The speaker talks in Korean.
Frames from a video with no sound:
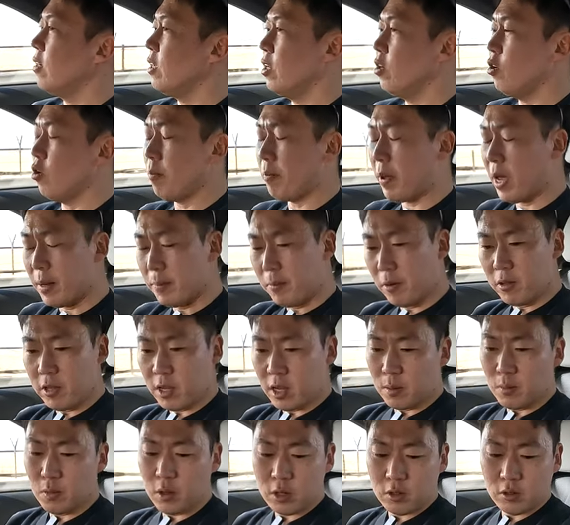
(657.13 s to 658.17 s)
이런 거 백 번
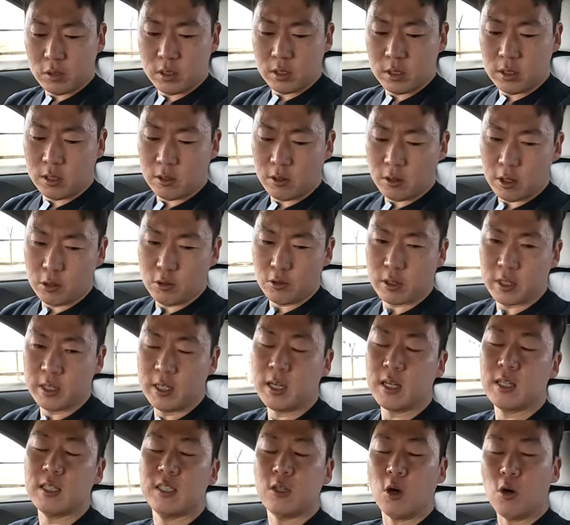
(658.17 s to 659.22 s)
양보하고 치더라도
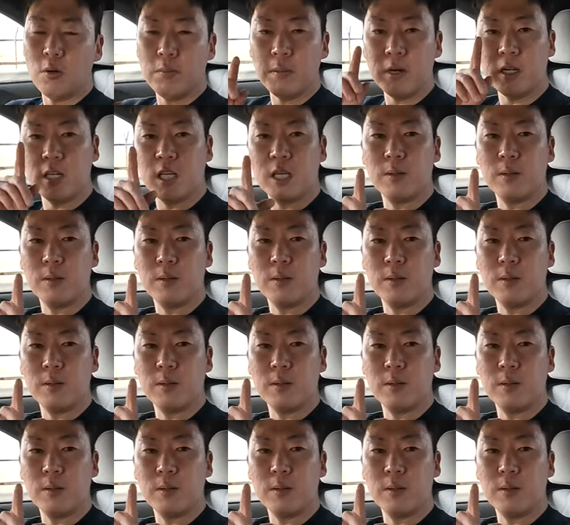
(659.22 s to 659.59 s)
그냥 정말